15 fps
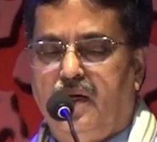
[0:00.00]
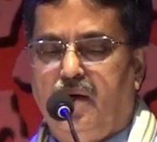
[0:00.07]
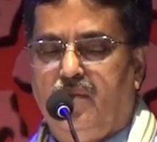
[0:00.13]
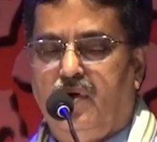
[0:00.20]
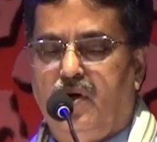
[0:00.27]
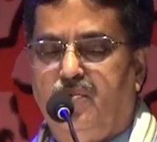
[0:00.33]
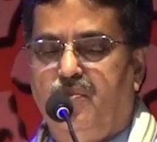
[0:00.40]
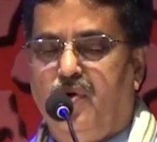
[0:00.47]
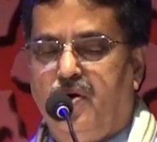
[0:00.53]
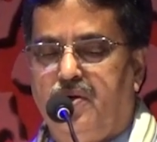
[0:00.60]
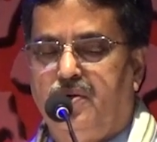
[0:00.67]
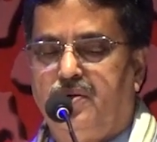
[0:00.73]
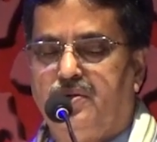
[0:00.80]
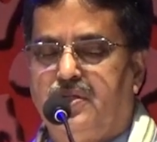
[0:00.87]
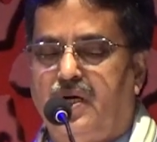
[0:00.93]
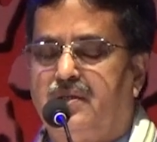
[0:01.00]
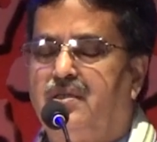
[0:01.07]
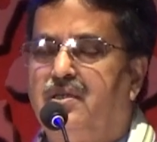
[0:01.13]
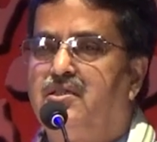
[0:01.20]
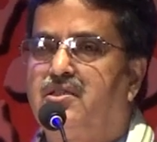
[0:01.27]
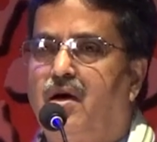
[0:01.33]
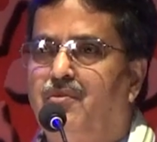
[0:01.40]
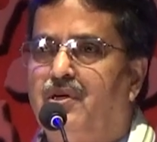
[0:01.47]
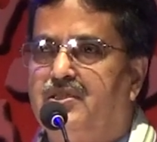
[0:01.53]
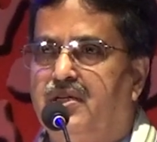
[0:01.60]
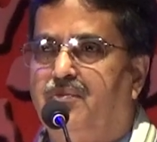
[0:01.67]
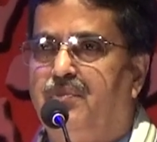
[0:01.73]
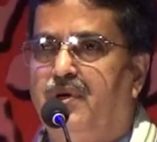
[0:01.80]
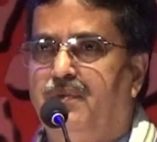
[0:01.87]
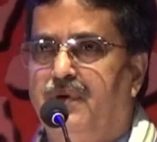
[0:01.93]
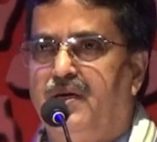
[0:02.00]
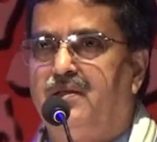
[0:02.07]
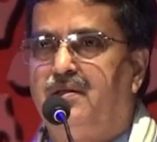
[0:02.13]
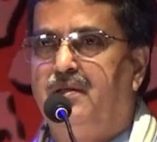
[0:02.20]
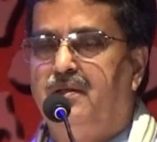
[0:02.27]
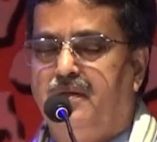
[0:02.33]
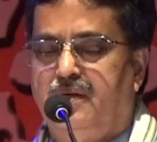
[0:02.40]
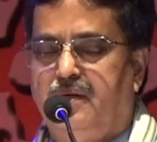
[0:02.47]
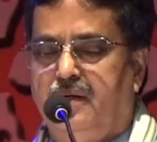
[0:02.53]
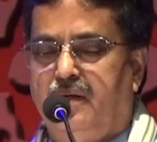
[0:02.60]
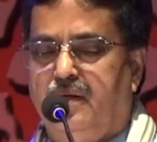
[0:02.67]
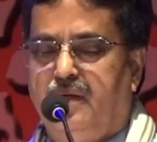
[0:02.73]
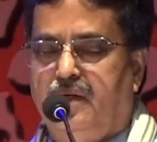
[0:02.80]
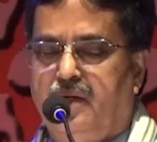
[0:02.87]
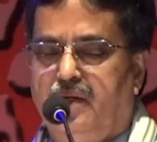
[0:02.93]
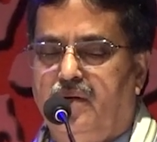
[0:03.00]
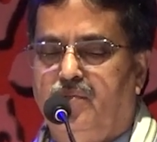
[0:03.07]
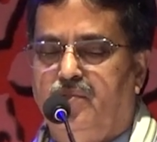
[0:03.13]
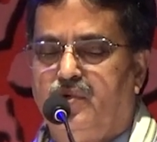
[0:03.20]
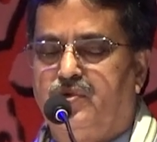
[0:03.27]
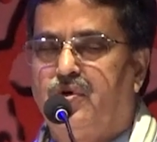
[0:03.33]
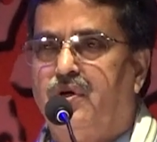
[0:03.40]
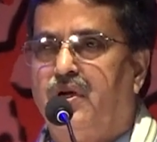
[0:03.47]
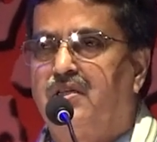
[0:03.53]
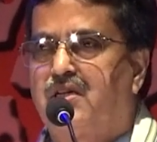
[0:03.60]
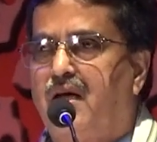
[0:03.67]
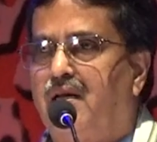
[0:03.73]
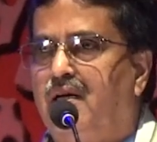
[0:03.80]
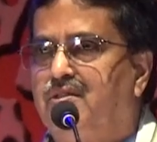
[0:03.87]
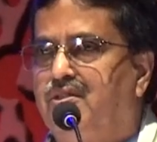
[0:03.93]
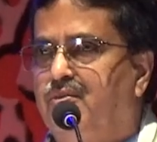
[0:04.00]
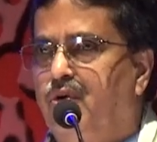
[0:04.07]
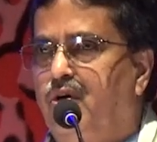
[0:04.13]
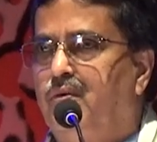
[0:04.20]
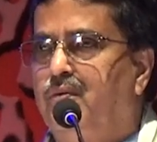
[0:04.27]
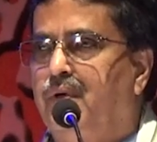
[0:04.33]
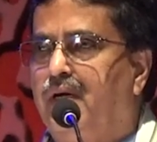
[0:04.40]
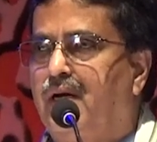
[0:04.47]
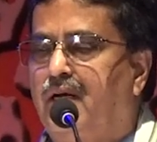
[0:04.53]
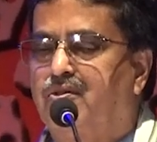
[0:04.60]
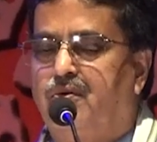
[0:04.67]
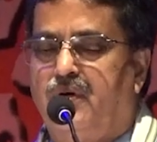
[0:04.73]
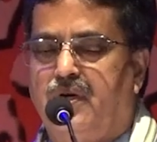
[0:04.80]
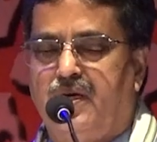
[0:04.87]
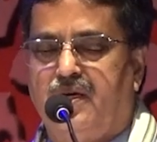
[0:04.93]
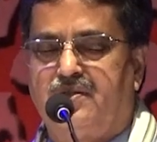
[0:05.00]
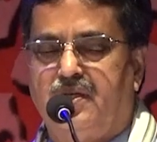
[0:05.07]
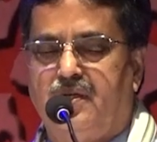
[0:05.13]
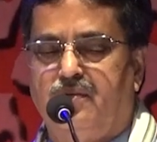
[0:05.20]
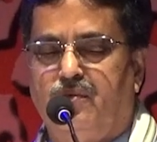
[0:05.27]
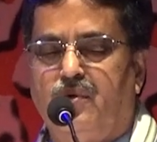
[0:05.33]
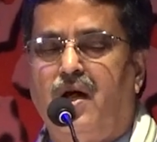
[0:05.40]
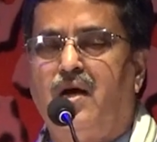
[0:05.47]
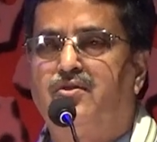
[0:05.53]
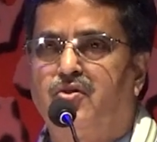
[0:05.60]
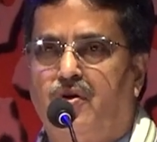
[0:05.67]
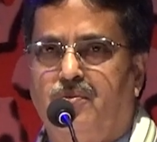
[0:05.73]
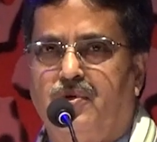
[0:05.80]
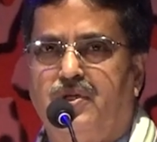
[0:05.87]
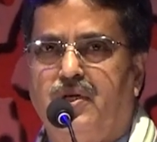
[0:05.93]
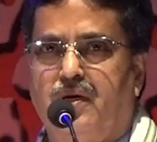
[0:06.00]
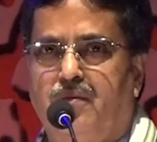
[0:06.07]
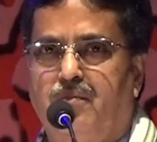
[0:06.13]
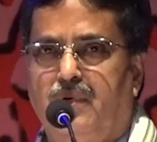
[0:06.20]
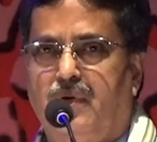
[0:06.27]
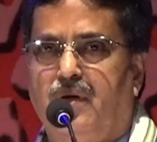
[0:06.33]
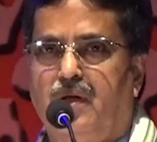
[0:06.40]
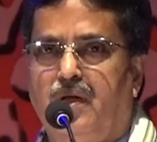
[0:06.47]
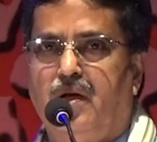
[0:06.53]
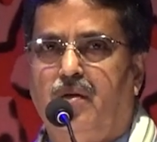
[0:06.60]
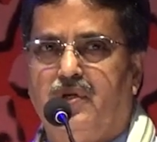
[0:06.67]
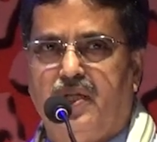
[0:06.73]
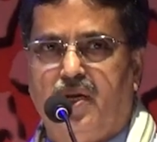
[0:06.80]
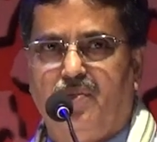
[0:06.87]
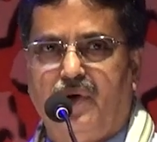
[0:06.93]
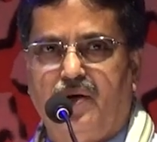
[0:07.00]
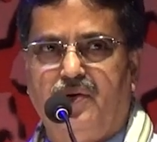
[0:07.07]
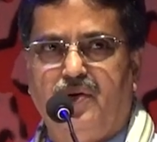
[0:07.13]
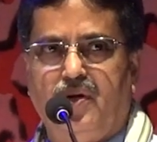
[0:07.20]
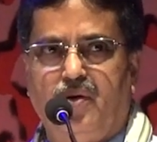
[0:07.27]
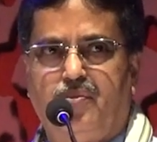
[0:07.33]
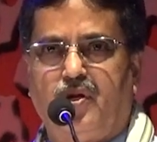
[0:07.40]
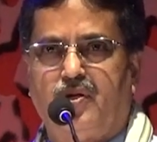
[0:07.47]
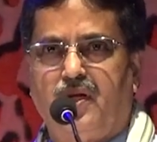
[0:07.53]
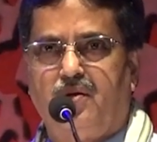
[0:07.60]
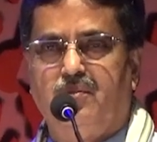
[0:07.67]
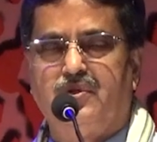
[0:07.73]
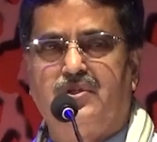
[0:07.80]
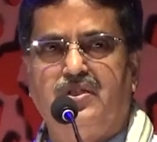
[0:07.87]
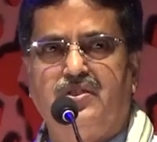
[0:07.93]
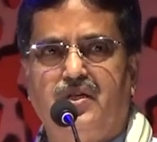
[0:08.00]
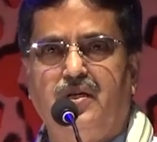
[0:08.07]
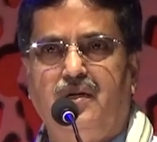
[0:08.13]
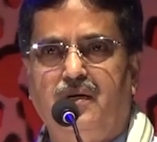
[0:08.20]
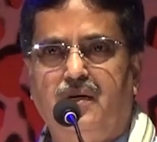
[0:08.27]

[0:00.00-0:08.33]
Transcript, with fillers: এবং বর্ণ জাতি সামাজিক বিভেদ মোচনে সারা জীবন উনি কাজ করে গেছেন উনার জন্মদিন আমাদের মাননীয় প্রধানমন্ত্রীজি